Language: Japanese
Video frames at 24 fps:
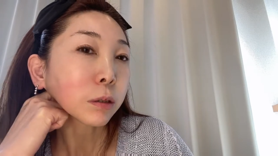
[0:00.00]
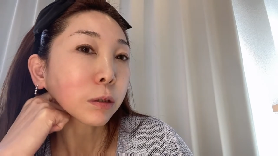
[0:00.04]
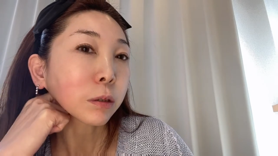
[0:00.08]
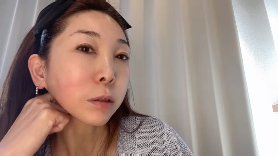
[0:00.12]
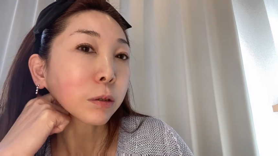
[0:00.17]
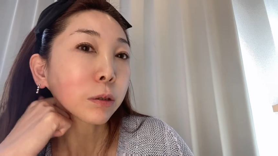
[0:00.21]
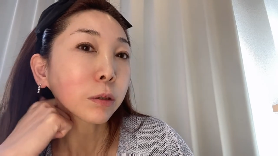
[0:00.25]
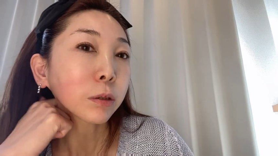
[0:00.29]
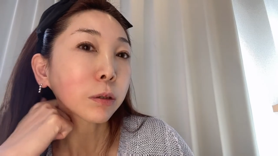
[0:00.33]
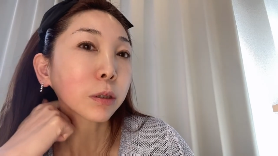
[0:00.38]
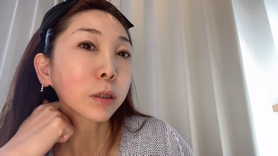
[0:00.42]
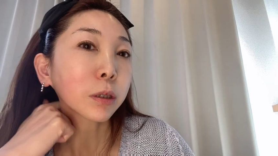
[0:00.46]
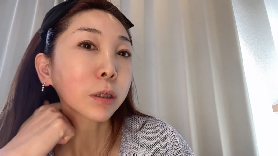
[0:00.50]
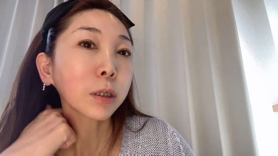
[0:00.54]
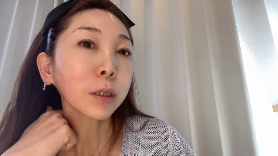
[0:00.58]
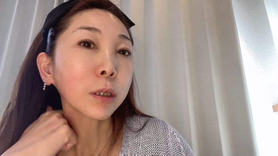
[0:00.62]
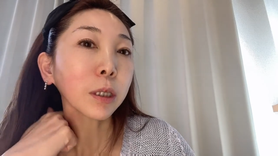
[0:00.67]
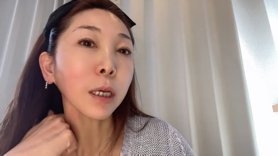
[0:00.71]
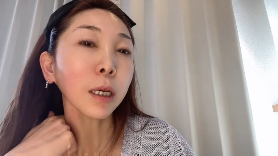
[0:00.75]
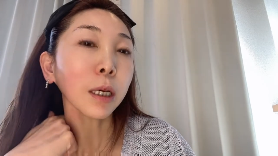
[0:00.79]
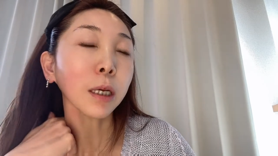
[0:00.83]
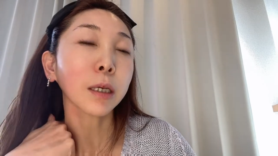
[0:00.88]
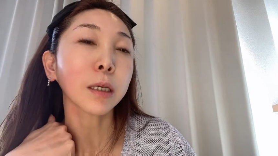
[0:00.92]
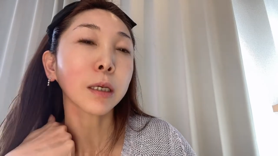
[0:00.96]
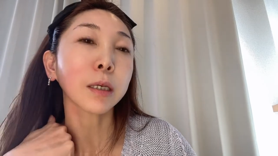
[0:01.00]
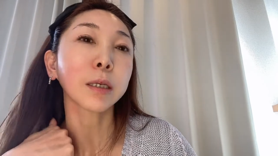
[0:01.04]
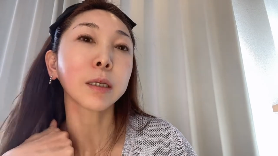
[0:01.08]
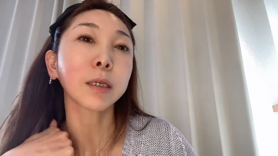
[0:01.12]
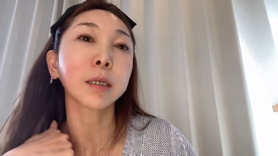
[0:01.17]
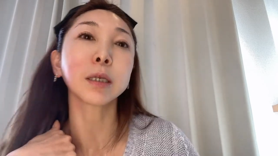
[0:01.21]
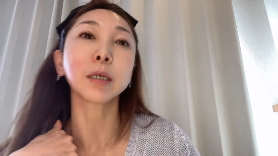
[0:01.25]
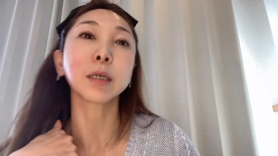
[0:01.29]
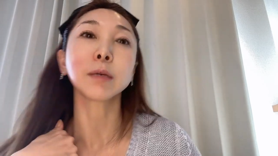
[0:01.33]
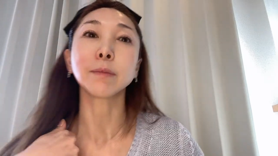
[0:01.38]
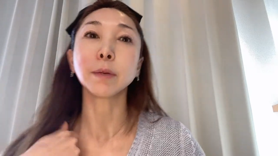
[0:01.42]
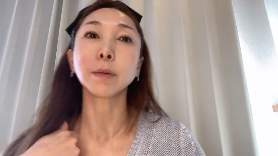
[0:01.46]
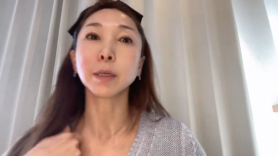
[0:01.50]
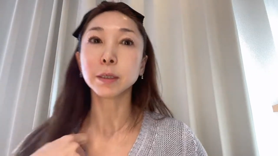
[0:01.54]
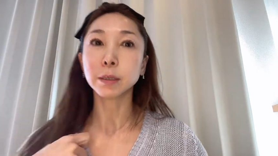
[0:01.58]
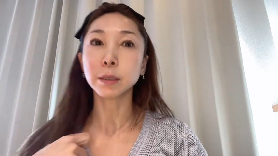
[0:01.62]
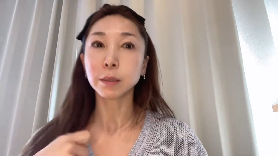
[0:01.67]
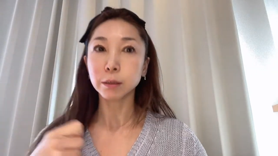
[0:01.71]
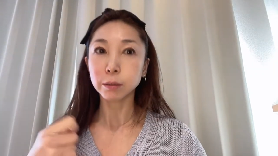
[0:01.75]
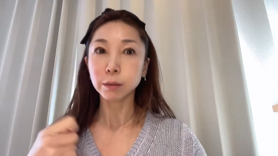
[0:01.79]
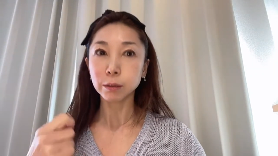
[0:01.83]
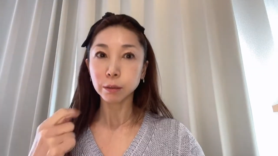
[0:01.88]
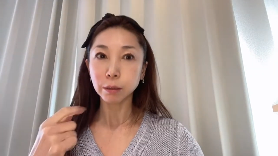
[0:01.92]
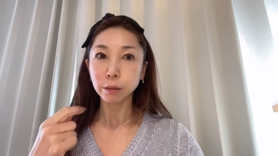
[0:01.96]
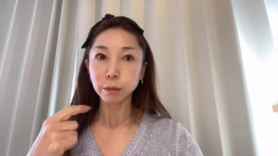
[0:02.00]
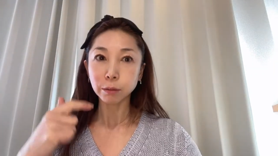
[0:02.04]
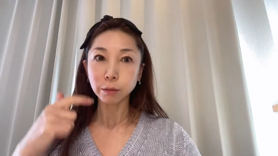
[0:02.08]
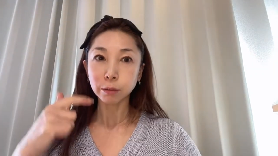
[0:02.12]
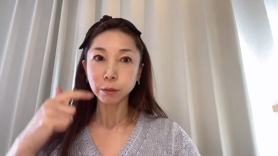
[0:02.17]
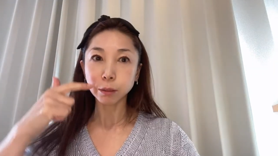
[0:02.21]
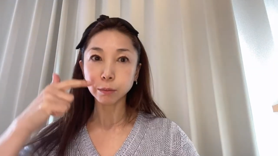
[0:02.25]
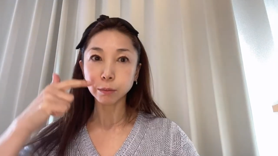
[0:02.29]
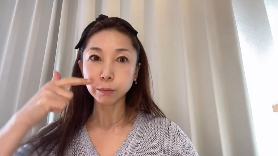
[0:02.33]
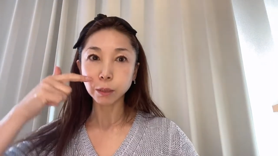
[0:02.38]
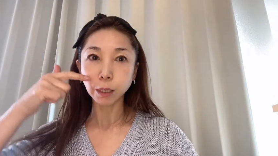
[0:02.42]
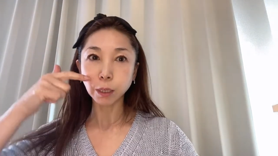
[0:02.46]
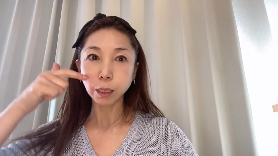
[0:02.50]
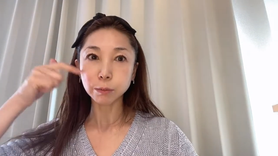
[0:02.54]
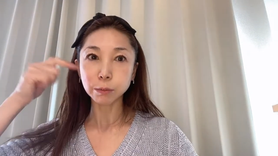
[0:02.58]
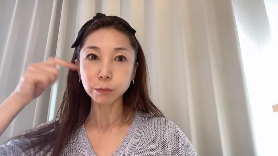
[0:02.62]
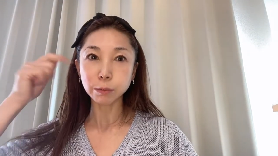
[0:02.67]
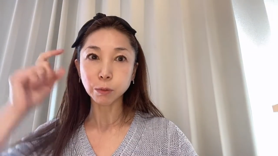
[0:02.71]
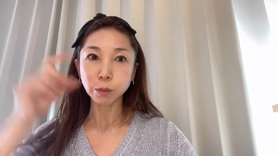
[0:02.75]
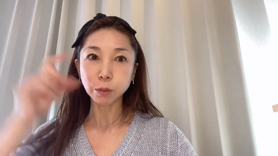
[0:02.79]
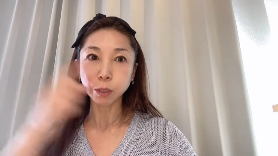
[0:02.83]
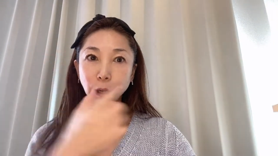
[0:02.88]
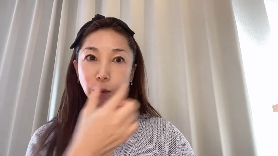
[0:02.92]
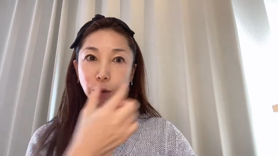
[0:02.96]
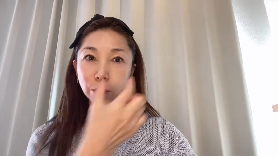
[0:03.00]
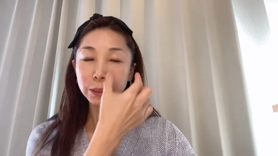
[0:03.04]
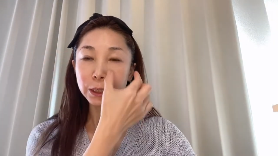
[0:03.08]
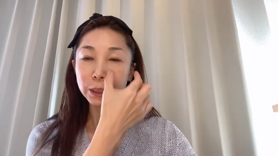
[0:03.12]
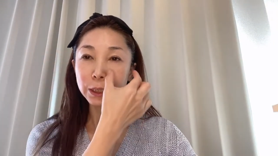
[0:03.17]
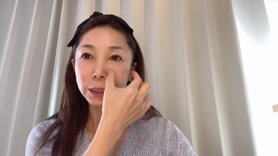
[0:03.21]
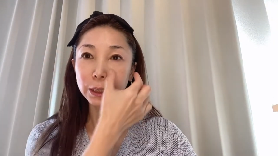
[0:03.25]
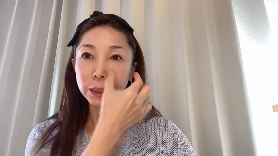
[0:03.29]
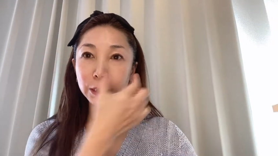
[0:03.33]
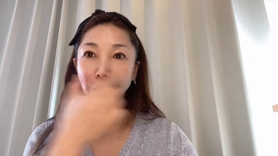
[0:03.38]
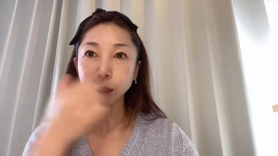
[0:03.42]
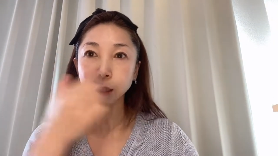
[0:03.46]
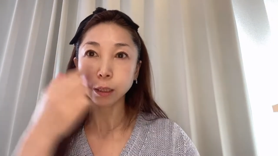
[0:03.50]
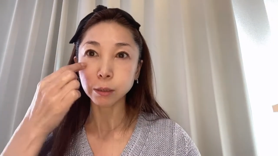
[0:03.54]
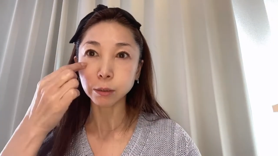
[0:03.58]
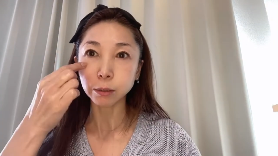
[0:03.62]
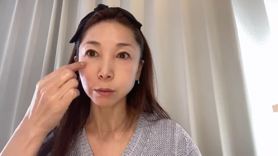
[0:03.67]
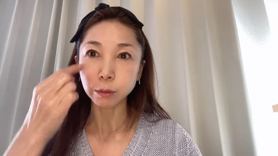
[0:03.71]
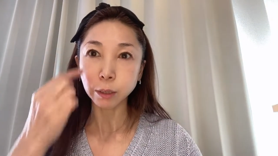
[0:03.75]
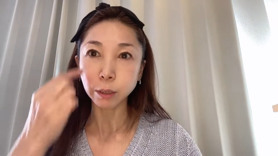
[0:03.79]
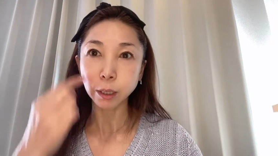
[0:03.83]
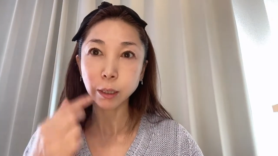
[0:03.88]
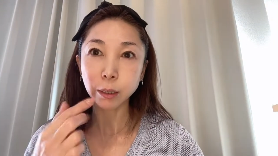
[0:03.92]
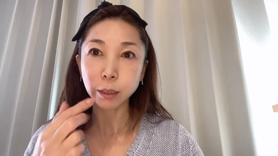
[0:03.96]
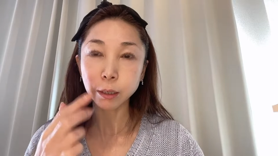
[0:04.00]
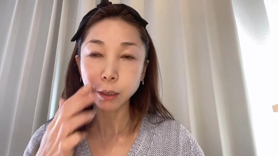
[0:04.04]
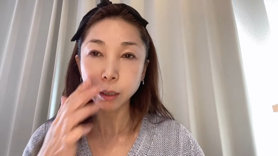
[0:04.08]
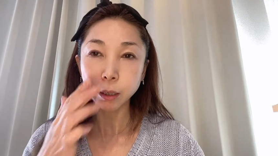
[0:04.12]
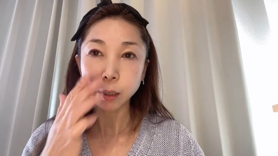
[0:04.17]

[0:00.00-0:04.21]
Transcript: 下ろしていきますれでもだいぶもう顔ちっちゃいですよね